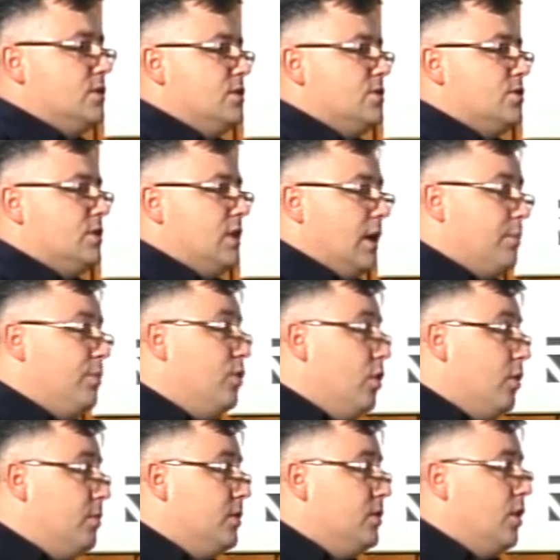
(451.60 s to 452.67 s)
że tak
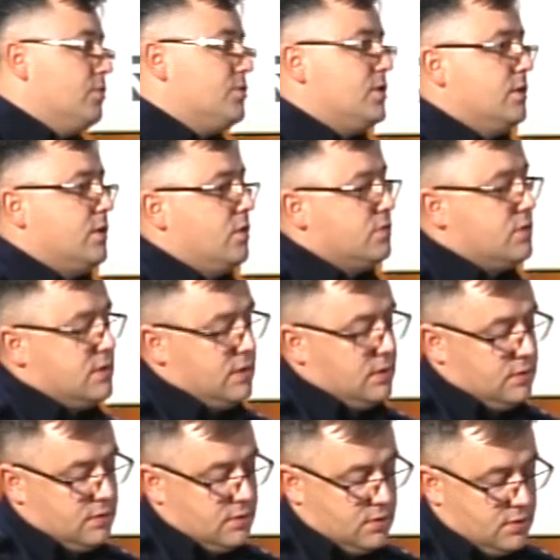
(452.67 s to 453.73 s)
byłoby dobrze korzystać
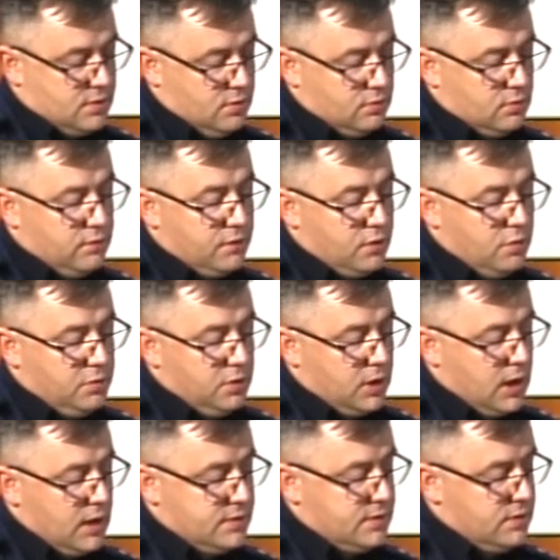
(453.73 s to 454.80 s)
z środków
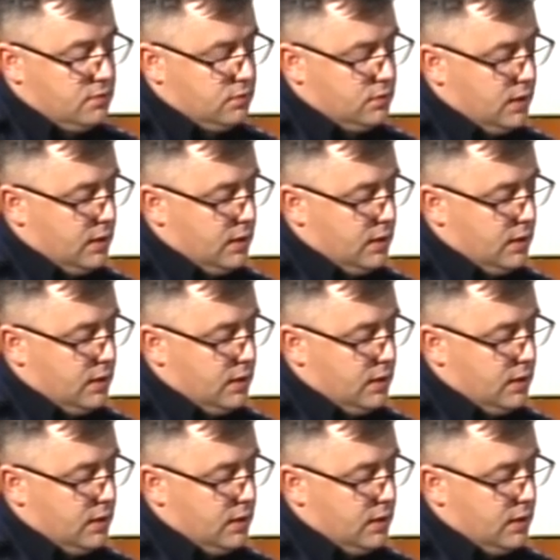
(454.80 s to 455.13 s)
komunikacji tutaj